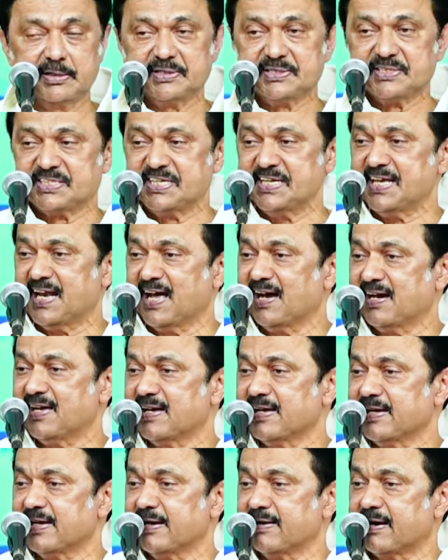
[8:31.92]
சீராக
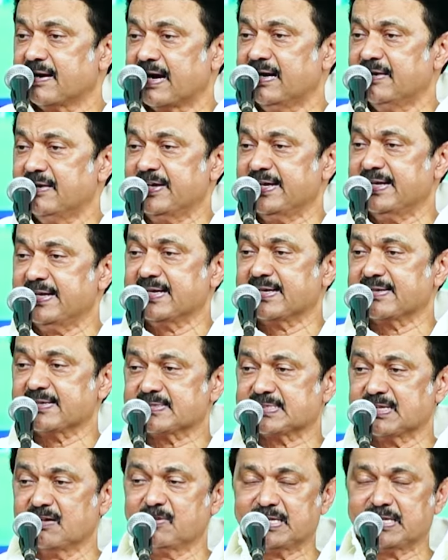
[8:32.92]
கழிவு நீர்
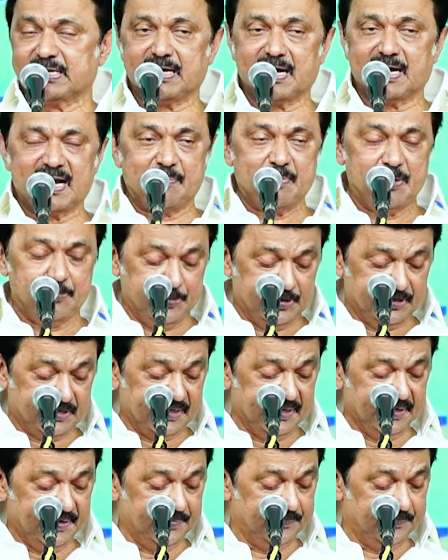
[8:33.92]
செல்வதற்கான அமைப்புகள்